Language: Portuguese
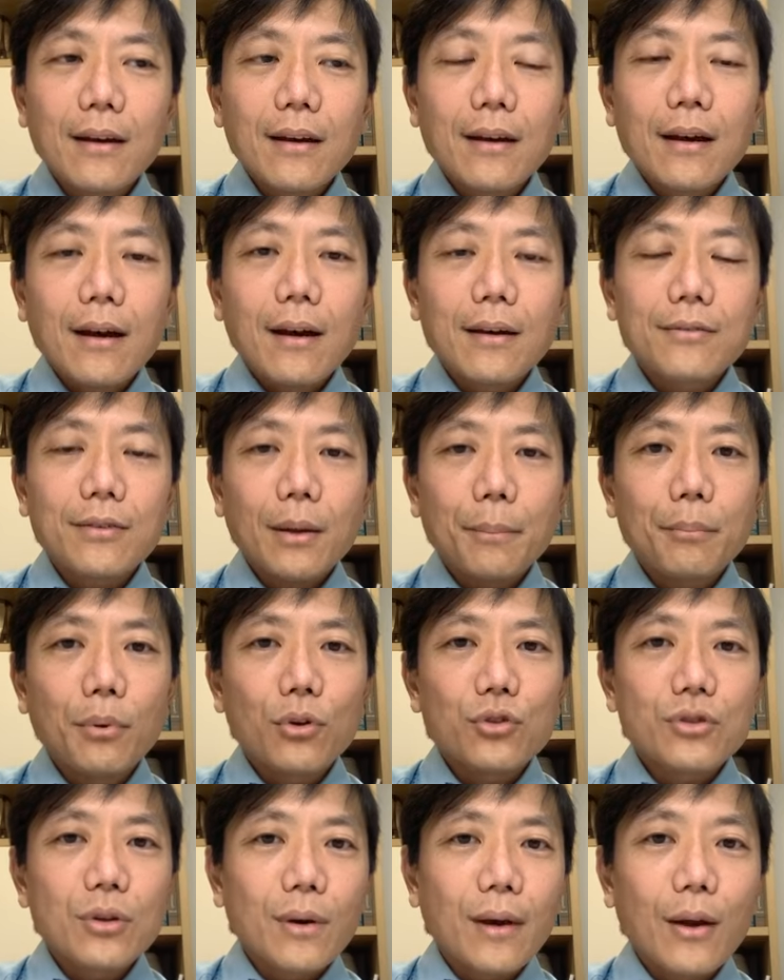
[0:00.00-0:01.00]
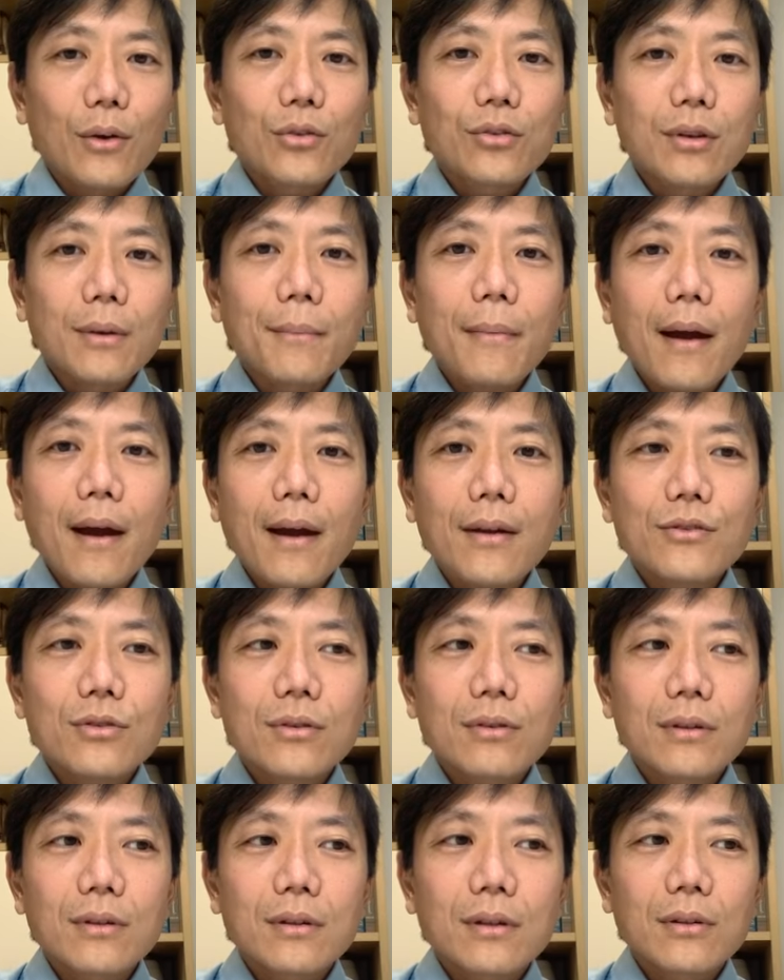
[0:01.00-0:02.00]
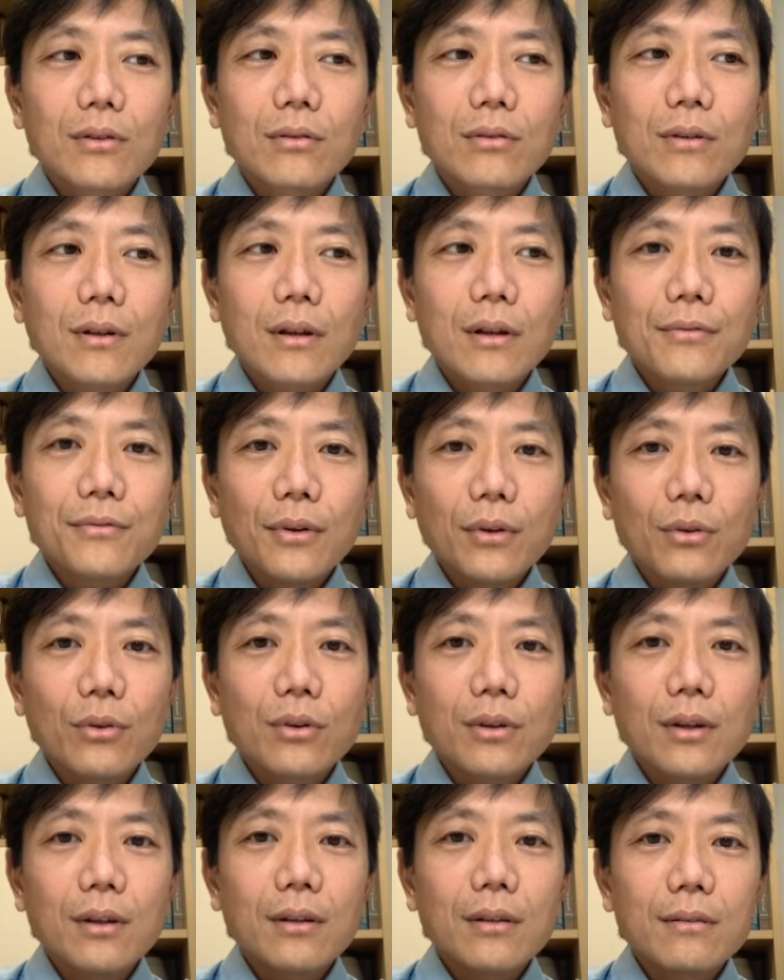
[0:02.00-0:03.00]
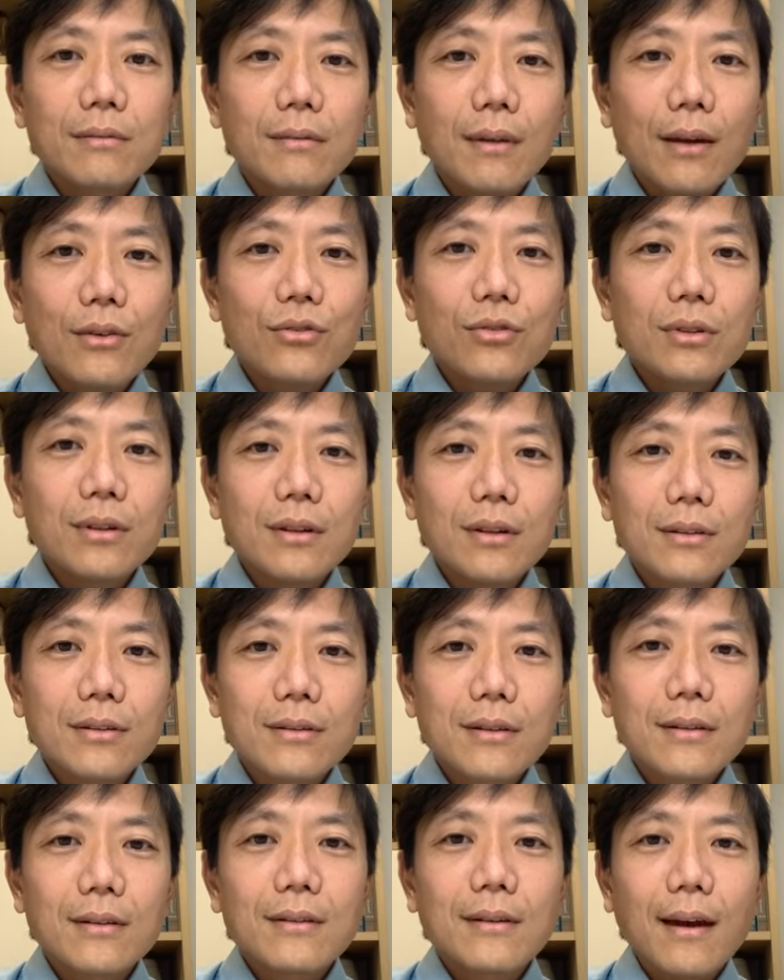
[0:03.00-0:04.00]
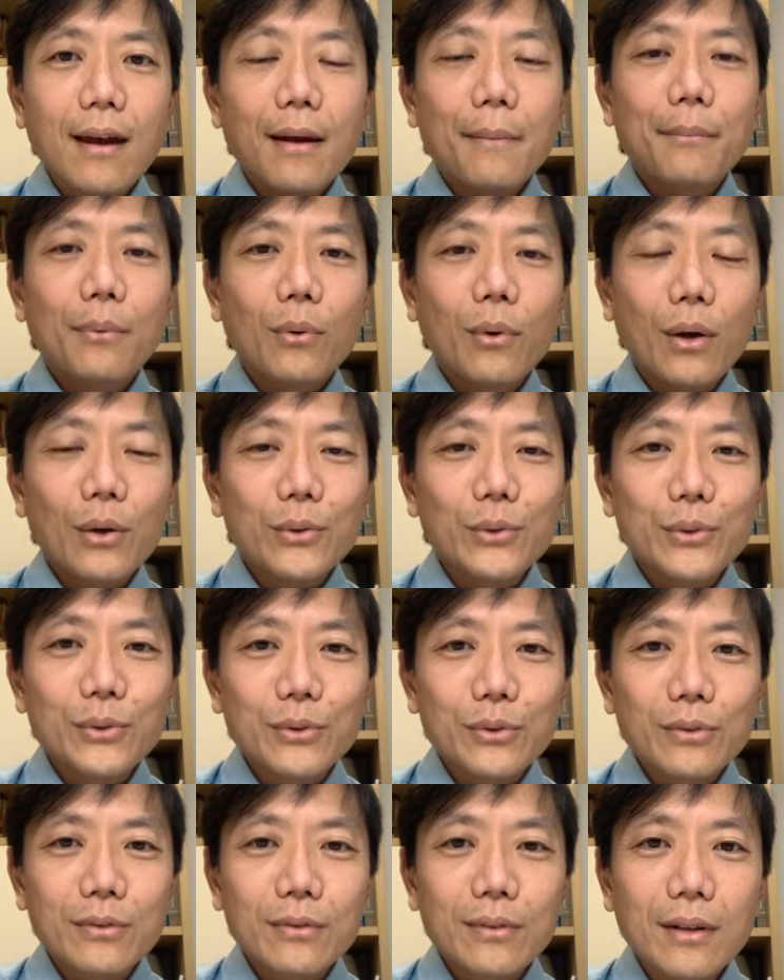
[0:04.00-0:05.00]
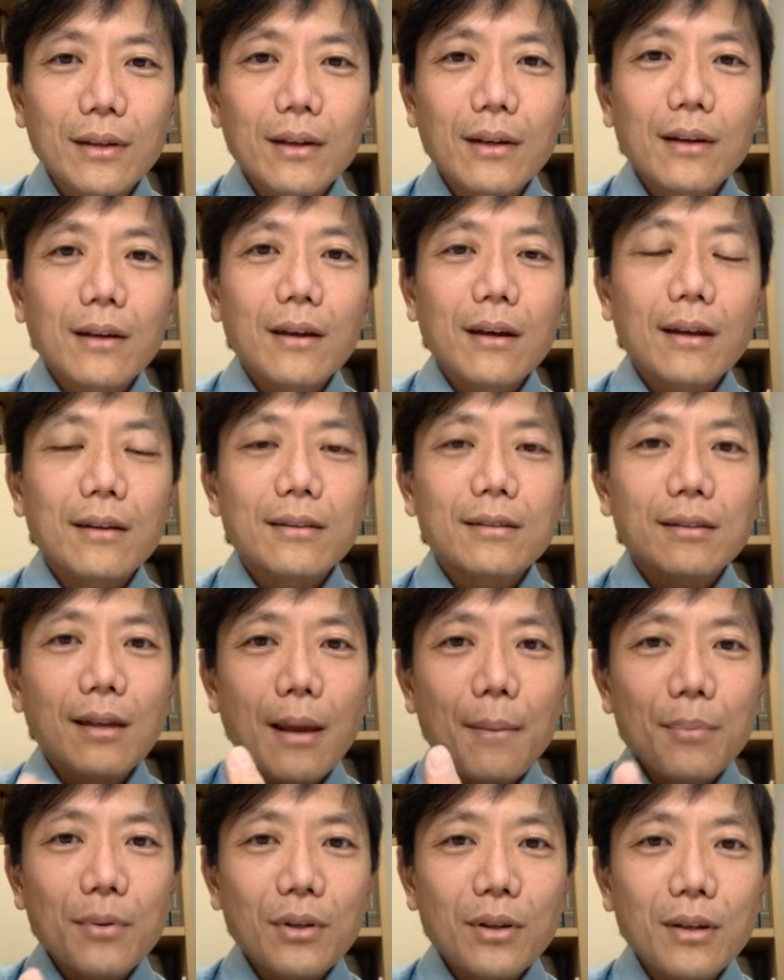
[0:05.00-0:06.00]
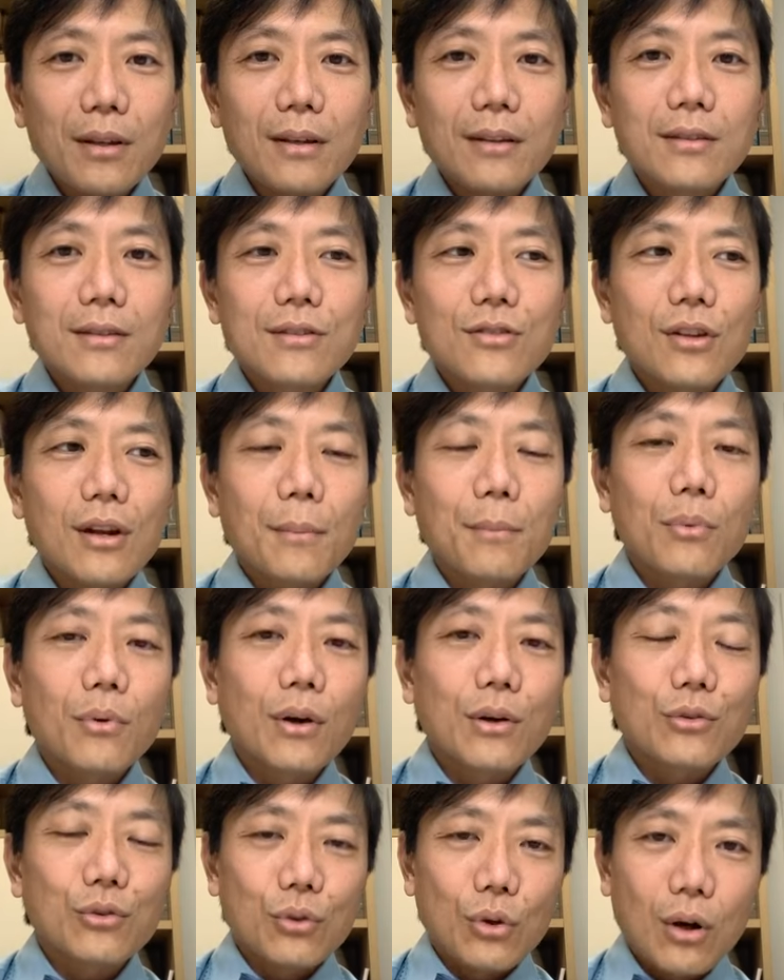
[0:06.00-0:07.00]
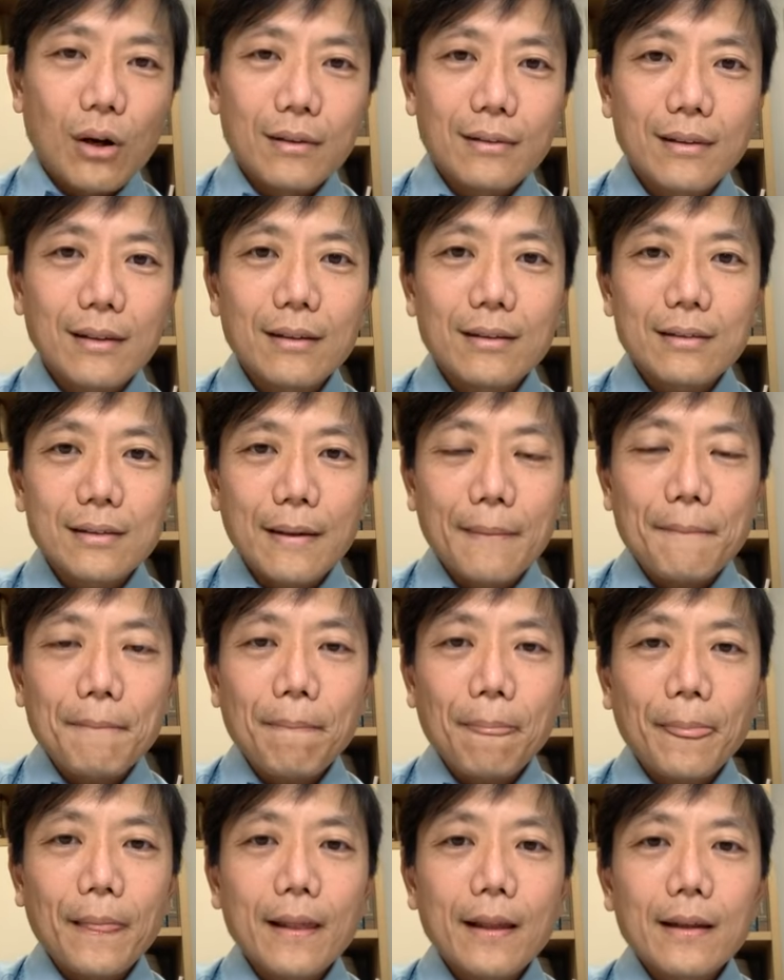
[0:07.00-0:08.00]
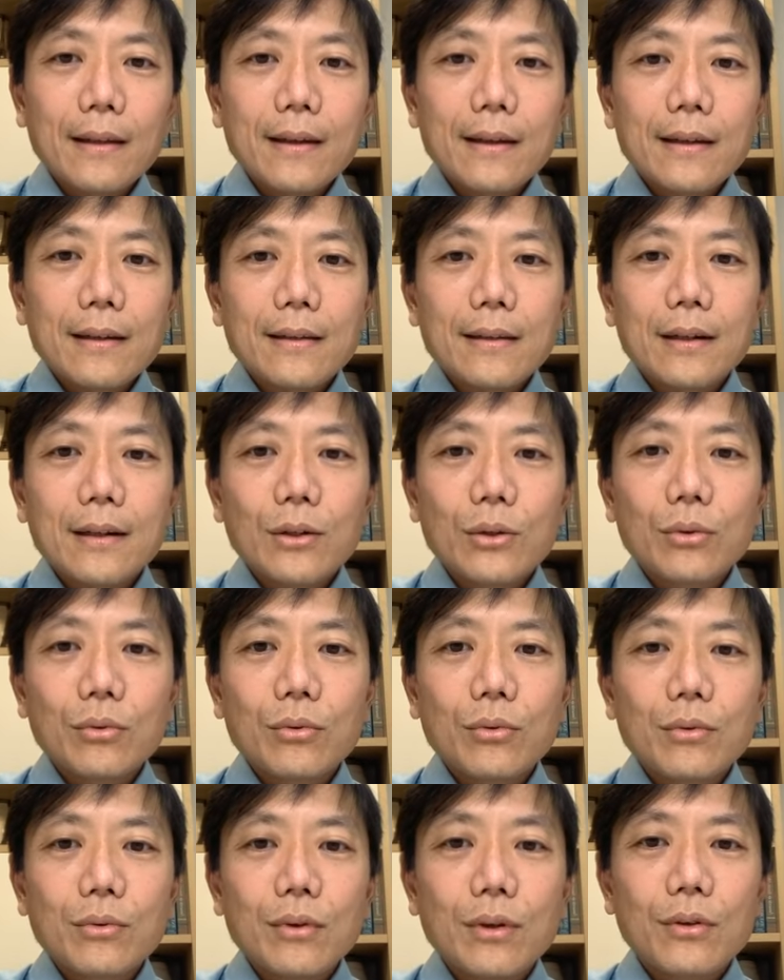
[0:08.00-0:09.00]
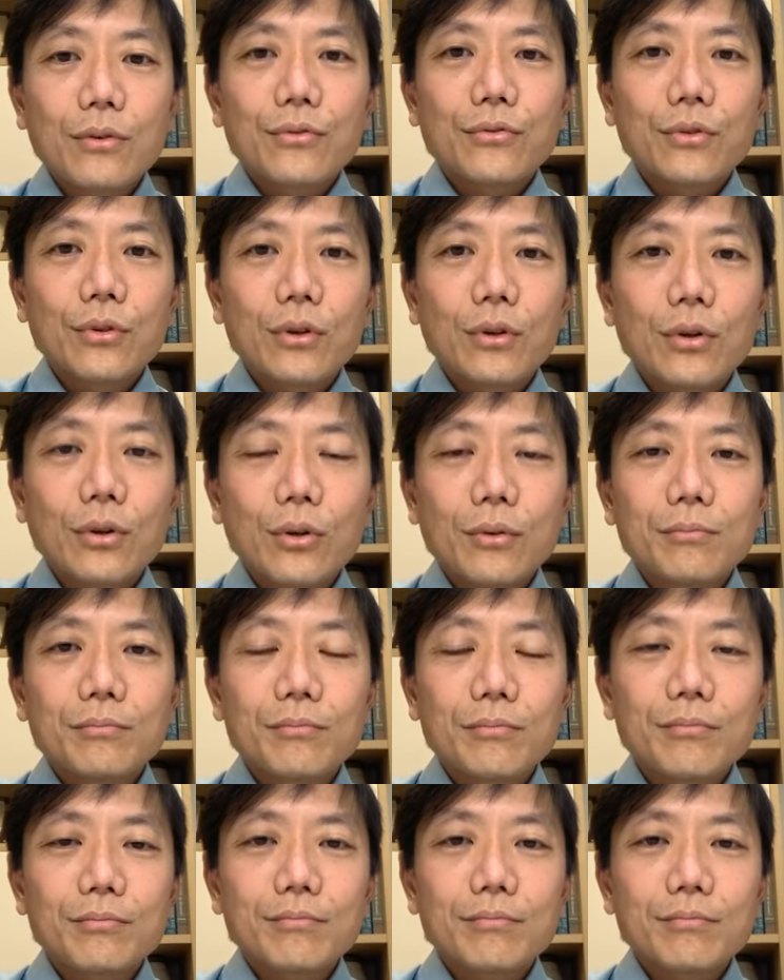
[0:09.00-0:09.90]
a falar: Poxa, eu quero ser médico. Então, ele falou que ele, desde antes ele era bom aluno, ele sempre quis tirar boas notas. Então, eu vou